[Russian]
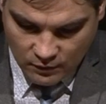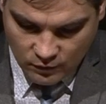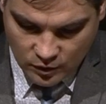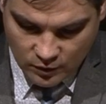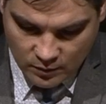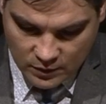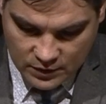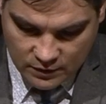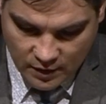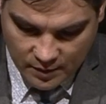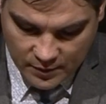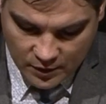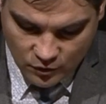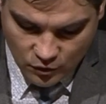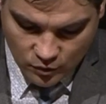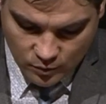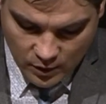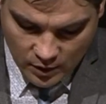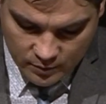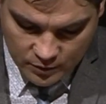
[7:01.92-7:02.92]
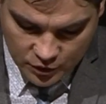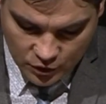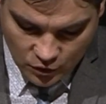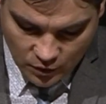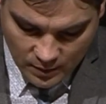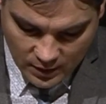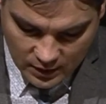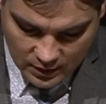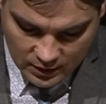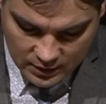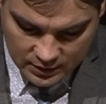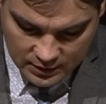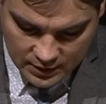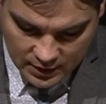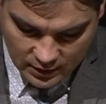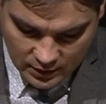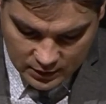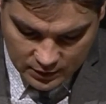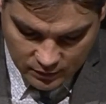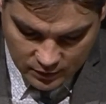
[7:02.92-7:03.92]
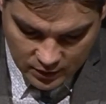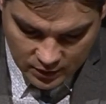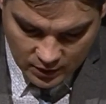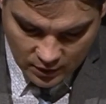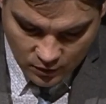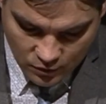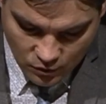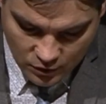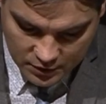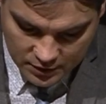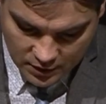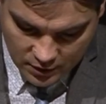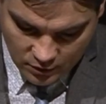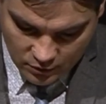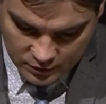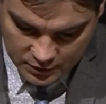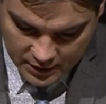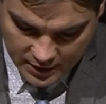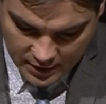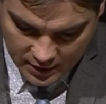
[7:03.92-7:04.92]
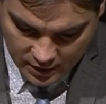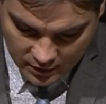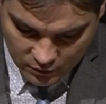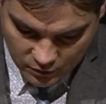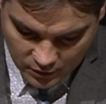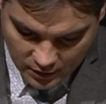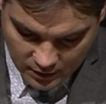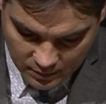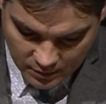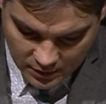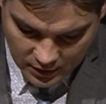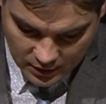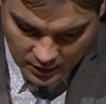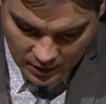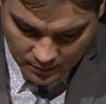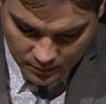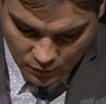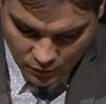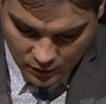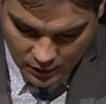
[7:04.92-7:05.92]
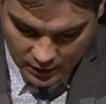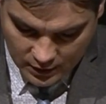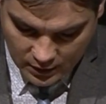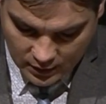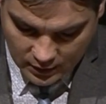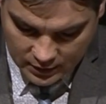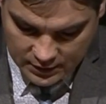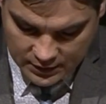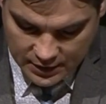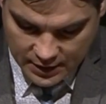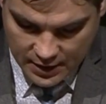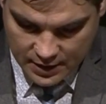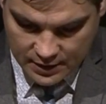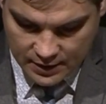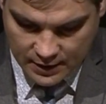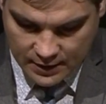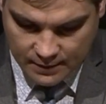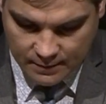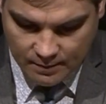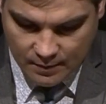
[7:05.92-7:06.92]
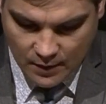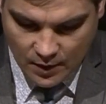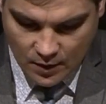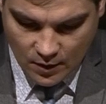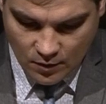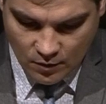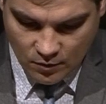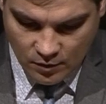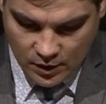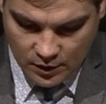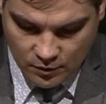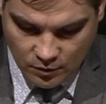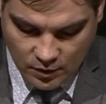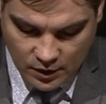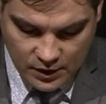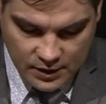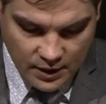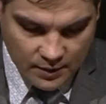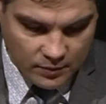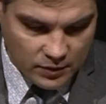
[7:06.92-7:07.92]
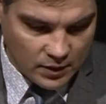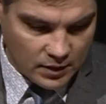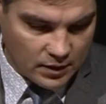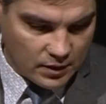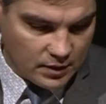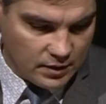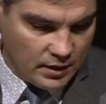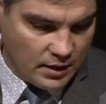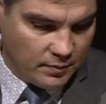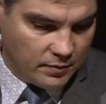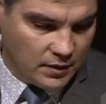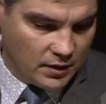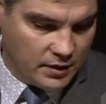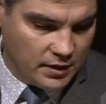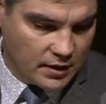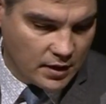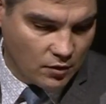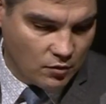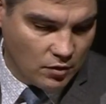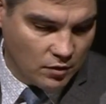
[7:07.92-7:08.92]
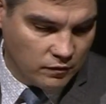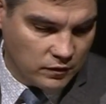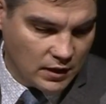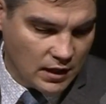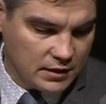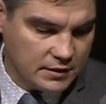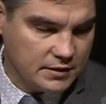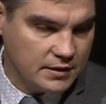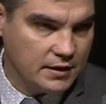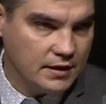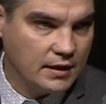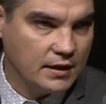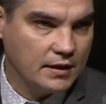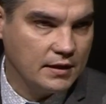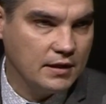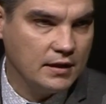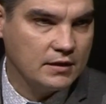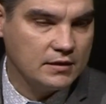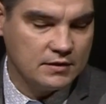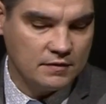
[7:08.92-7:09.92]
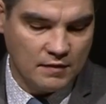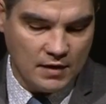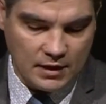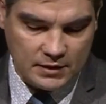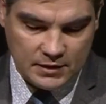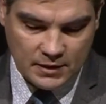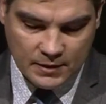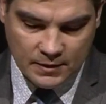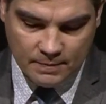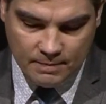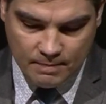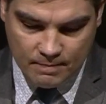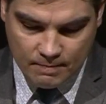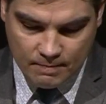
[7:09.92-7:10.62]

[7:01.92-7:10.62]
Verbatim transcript: вот мы с вами думаем, что могли сделать вот эта горстка людей, которые были напуганы, рассеяны, у которых не было, не было никакой власти, никаких связей,